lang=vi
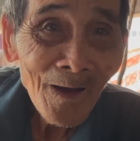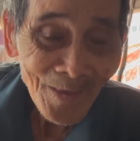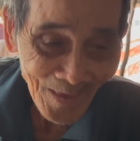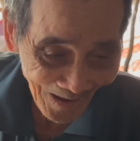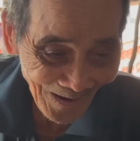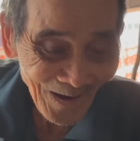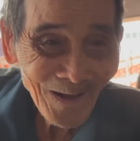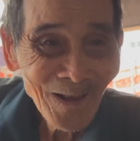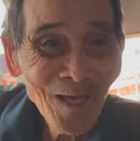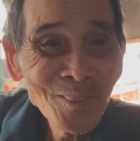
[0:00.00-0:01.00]
dạ hơi
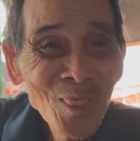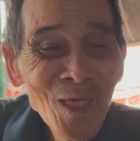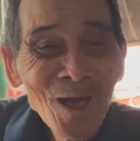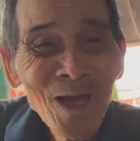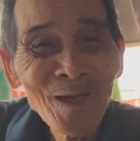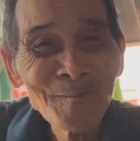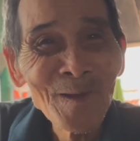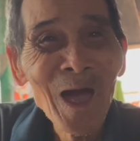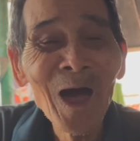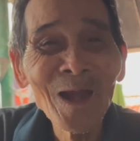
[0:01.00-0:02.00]
lớn tiếng này bị
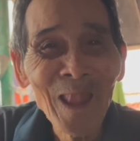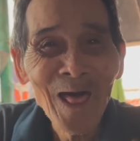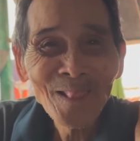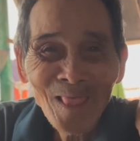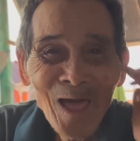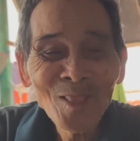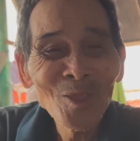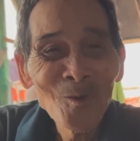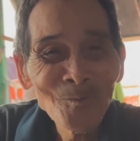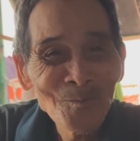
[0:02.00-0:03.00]
hơi lãng tay chút